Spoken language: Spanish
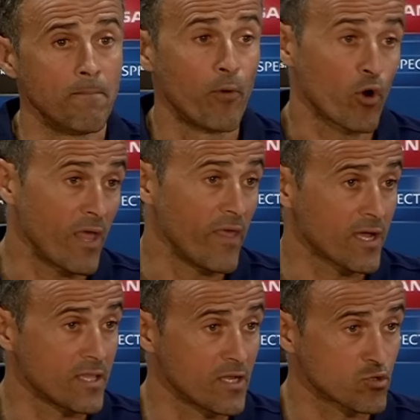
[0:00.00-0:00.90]
por la idea
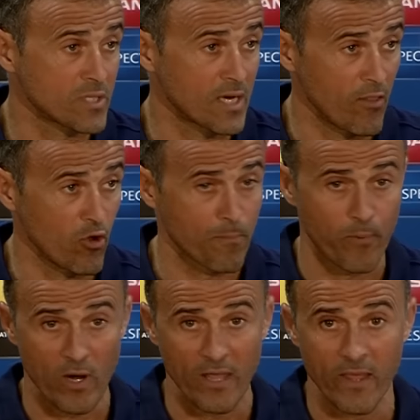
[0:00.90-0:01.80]
que tiene su entrenador, por la